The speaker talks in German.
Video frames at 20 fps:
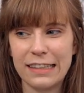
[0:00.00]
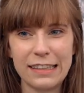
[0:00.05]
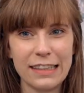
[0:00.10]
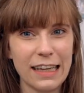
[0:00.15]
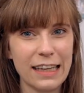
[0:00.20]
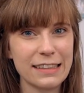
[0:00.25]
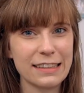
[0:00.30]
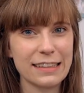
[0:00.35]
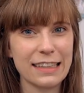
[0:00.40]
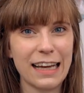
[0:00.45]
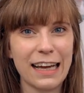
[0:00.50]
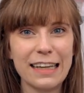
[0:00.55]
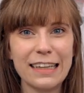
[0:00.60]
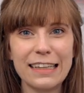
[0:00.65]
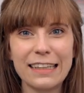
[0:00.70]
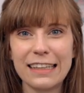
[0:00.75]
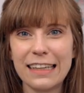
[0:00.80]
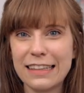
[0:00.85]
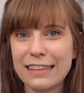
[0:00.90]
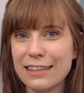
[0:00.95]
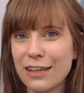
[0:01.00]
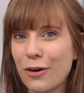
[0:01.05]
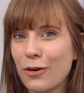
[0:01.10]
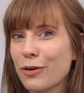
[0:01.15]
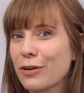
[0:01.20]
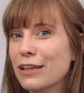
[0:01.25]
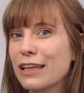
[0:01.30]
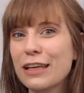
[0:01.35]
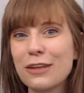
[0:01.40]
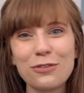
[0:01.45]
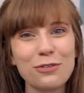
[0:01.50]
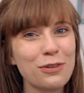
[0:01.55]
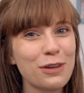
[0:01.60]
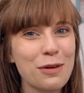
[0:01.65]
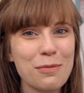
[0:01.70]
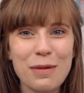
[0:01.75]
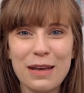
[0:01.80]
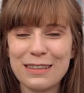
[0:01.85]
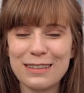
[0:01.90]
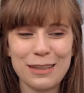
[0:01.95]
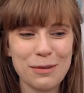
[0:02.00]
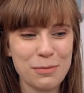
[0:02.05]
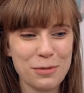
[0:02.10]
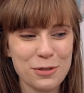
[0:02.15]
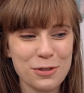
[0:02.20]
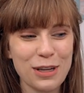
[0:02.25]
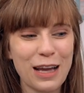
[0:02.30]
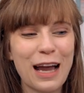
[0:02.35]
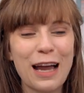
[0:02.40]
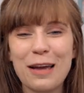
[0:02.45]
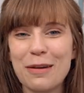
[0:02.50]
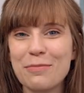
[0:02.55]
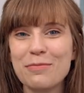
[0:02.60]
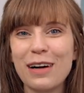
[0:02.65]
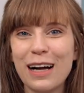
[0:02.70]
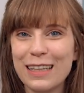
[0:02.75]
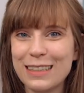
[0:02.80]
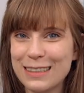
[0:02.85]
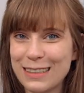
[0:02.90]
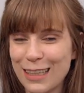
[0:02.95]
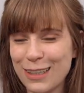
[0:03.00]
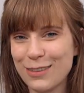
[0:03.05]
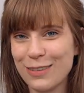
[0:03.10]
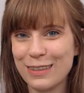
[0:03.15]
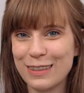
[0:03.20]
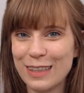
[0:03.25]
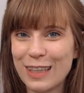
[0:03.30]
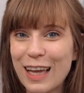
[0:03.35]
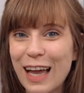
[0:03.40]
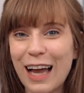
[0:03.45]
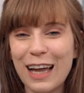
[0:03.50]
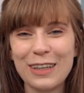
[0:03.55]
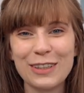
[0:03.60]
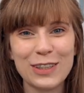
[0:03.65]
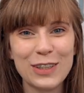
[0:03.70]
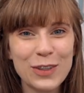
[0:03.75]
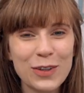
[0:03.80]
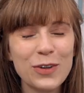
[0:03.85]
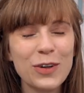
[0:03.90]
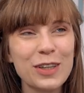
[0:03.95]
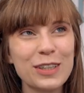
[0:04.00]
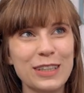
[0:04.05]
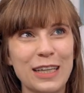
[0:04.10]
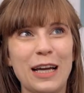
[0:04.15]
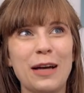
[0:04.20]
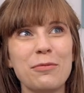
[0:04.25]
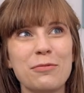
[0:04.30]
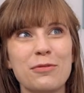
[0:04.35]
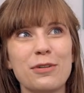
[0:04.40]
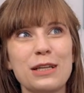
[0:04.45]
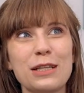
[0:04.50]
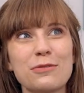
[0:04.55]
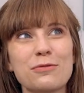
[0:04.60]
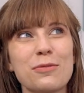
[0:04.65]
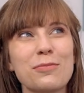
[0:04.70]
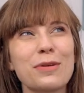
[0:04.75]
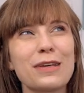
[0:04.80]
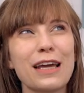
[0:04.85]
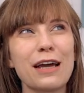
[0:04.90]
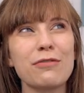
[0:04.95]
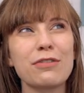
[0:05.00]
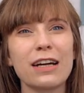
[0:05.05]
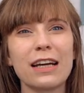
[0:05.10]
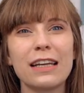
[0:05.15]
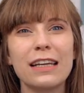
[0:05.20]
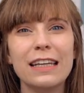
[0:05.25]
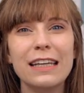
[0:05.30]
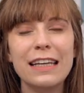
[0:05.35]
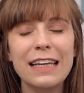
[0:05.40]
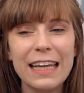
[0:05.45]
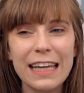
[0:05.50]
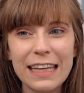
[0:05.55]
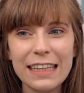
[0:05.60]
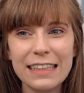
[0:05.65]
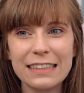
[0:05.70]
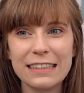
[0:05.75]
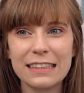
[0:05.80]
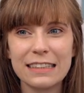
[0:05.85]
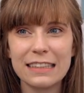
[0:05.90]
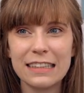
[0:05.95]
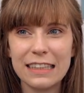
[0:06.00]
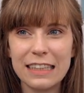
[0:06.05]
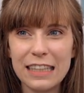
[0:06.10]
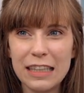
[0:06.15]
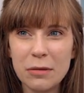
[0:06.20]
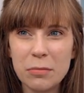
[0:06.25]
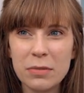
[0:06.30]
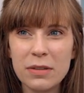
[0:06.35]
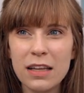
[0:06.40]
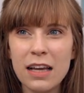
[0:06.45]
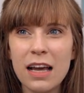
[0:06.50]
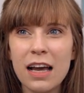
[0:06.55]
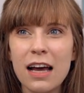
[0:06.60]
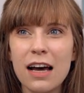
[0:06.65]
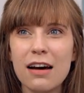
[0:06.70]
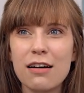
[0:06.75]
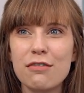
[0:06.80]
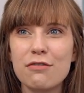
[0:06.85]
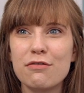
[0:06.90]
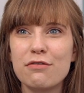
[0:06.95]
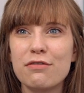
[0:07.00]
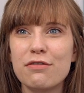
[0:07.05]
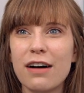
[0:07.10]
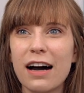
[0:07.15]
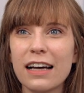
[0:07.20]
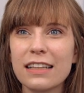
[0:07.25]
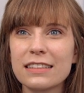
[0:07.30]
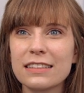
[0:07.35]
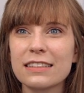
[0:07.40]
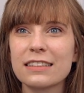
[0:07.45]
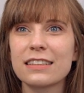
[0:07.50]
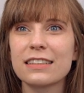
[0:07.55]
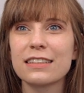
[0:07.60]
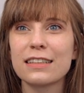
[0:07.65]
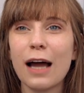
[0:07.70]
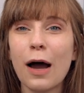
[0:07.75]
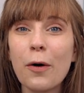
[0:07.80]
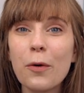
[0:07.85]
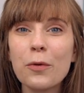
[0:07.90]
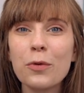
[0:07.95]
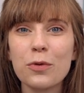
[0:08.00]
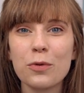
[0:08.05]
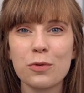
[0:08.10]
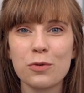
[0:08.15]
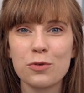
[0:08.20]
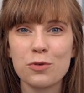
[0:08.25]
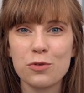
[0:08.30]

Das kann ich jetzt auch nicht viel besser beschreiben als das, was ihr gerade gehört habt, weil es für mich einfach nichts gibt, was genauso